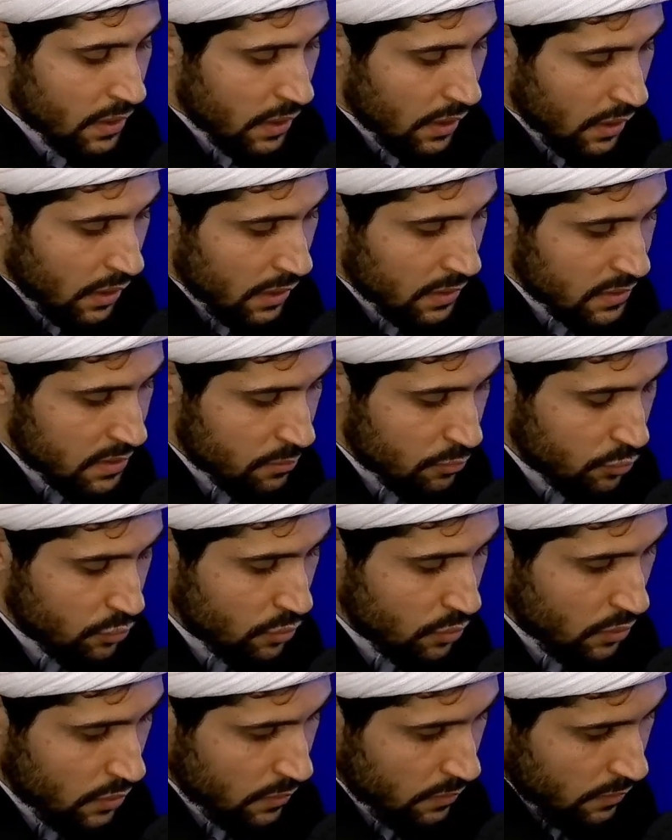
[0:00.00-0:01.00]
esse
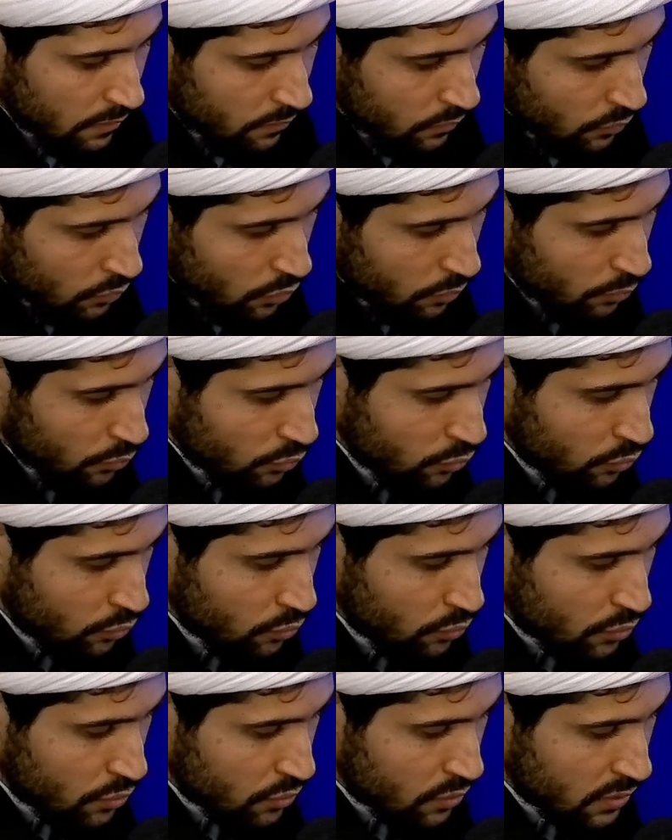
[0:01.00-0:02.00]
mundo, ah, o mundo
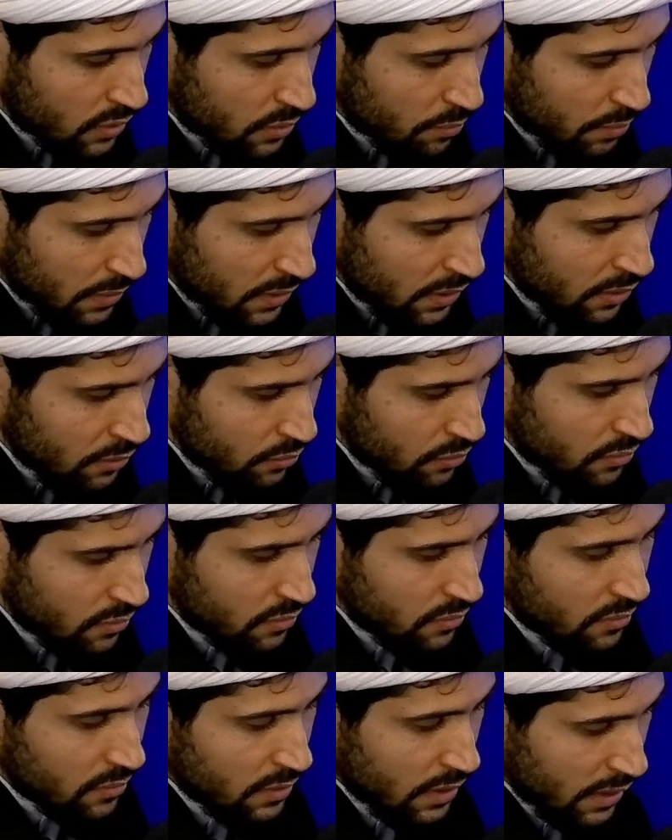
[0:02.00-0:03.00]
dos
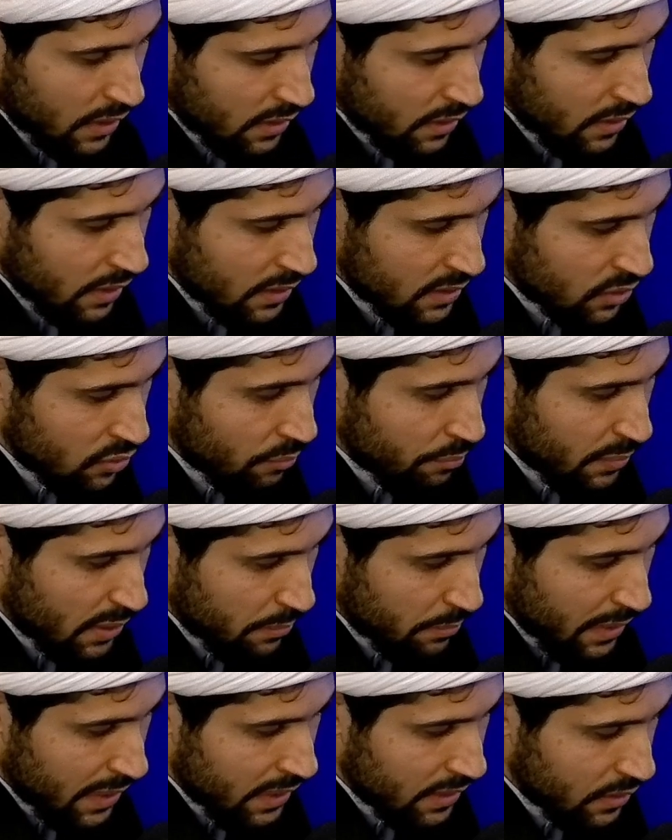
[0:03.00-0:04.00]
espíritos, a criação
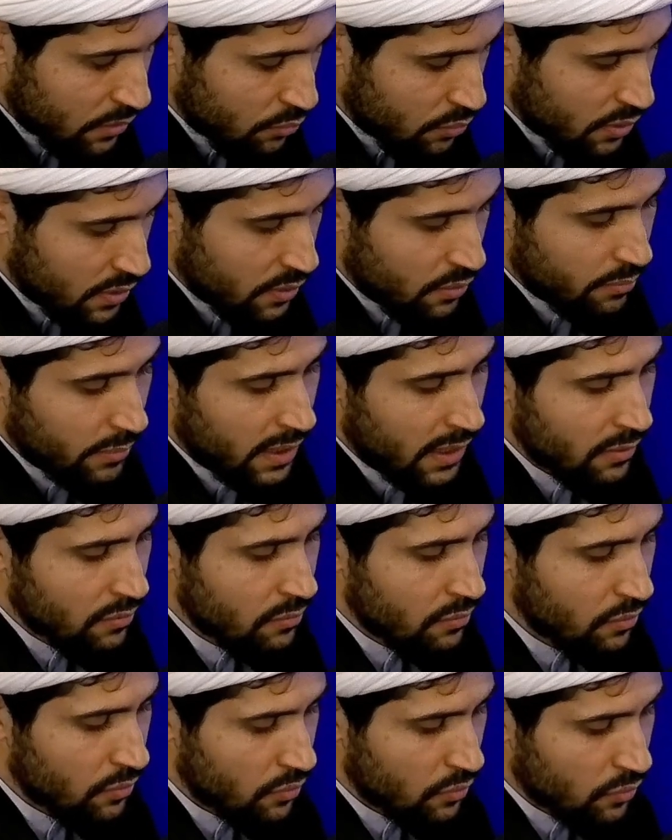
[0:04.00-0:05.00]
primária do ser
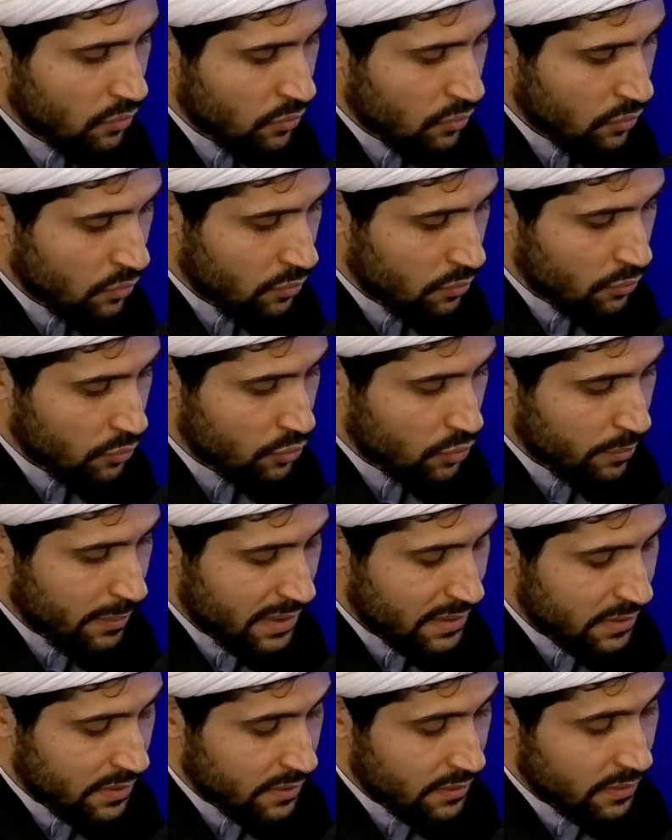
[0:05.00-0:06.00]
humano, o mundo
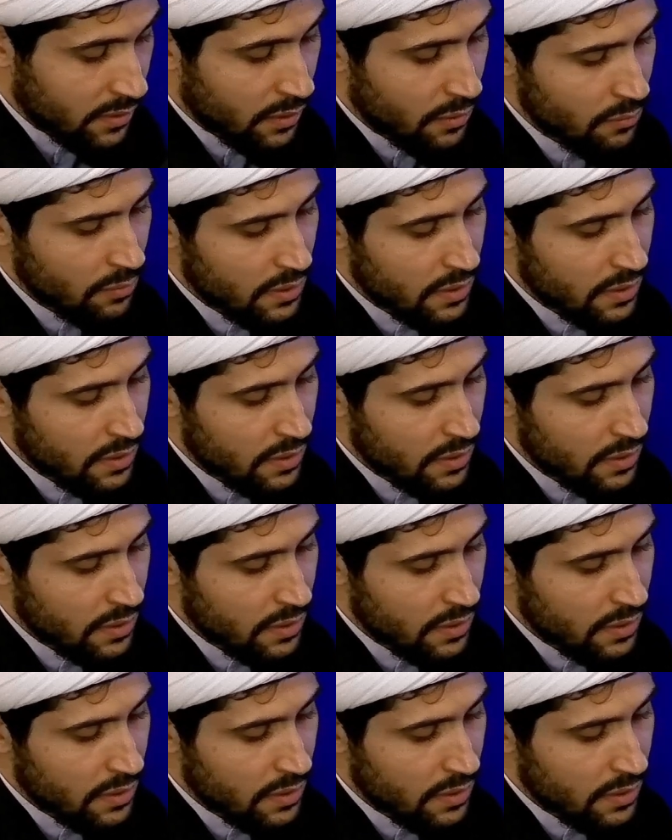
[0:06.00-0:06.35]
material.